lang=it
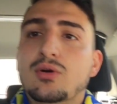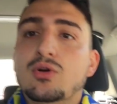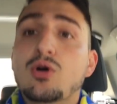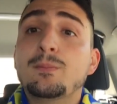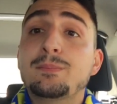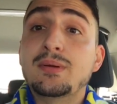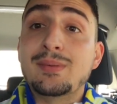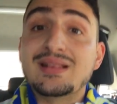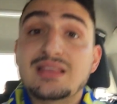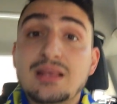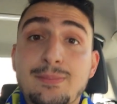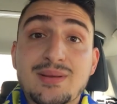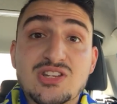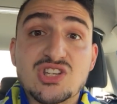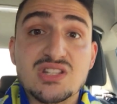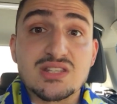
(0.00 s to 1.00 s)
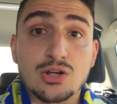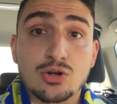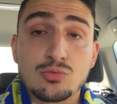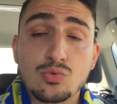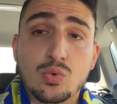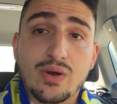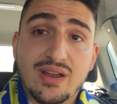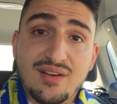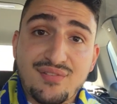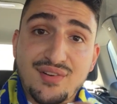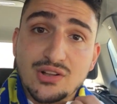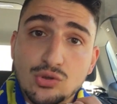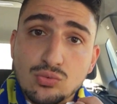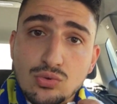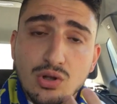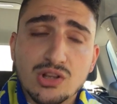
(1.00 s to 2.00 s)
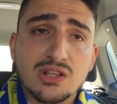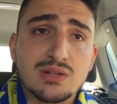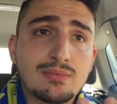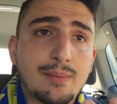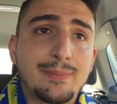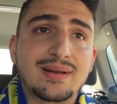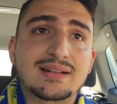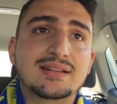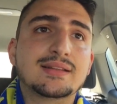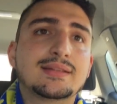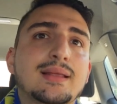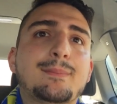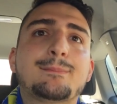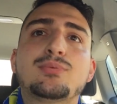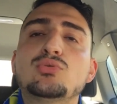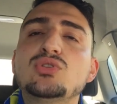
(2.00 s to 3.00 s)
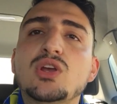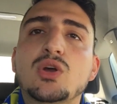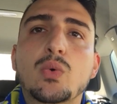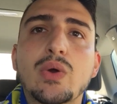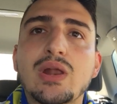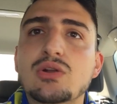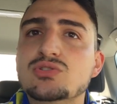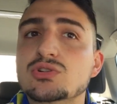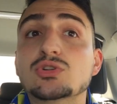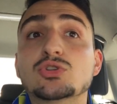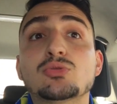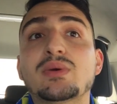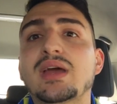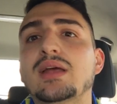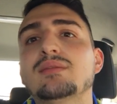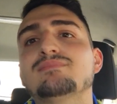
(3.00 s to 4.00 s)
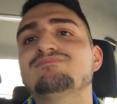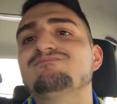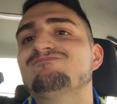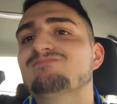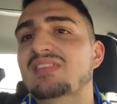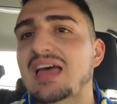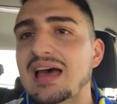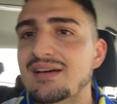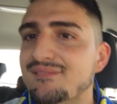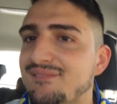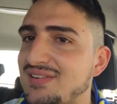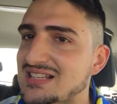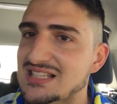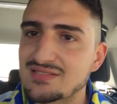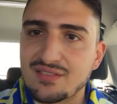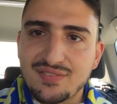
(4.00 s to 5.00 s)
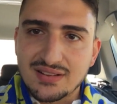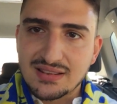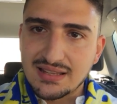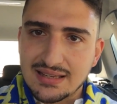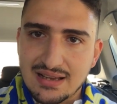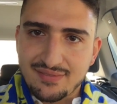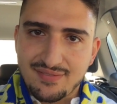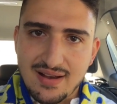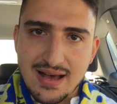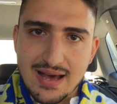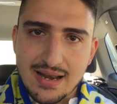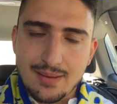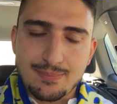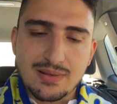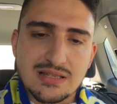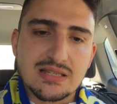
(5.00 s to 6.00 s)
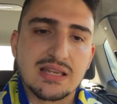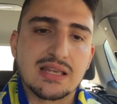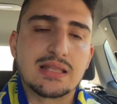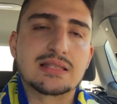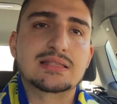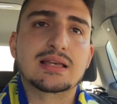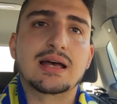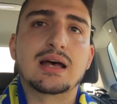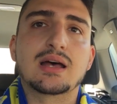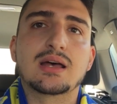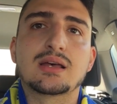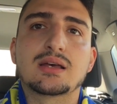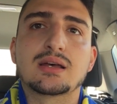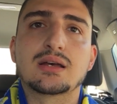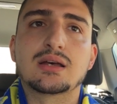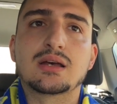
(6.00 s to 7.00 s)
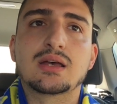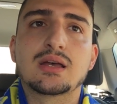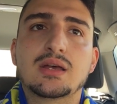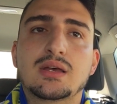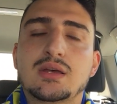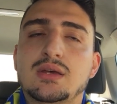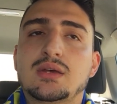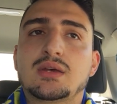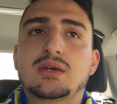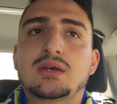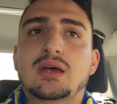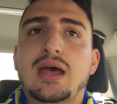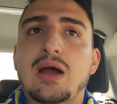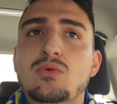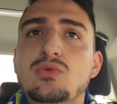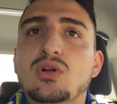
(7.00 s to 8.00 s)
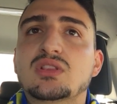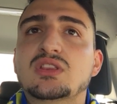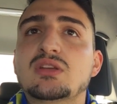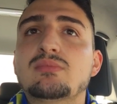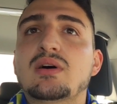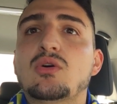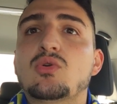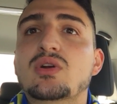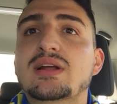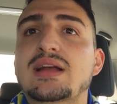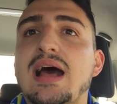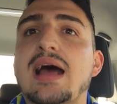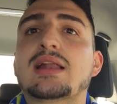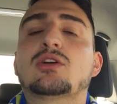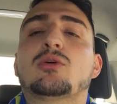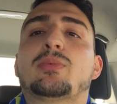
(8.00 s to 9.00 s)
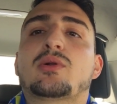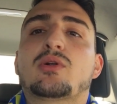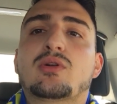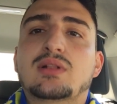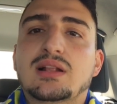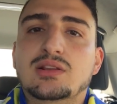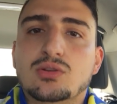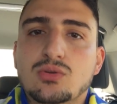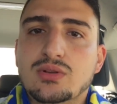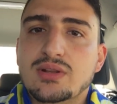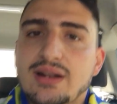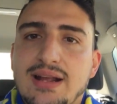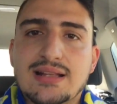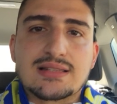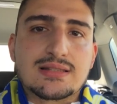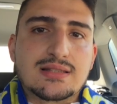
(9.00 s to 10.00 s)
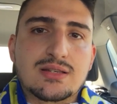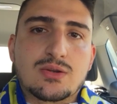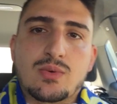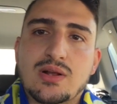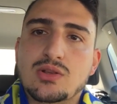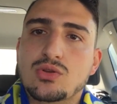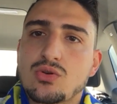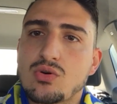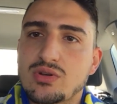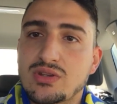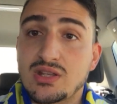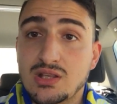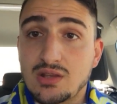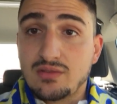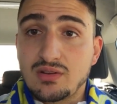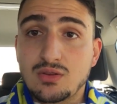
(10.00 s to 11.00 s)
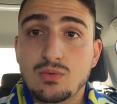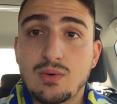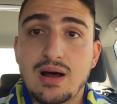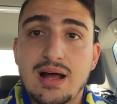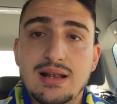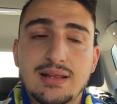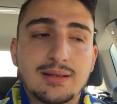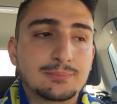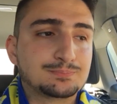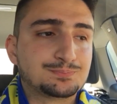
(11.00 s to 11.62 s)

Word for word: complimenti a Piacenza comunque che ha fatto un'ottima partita, più di quello secondo me faceva fatica a fare Piacenza. Eh, è un ottimo organico, però d'altronde, ragazzi, quando gli individuali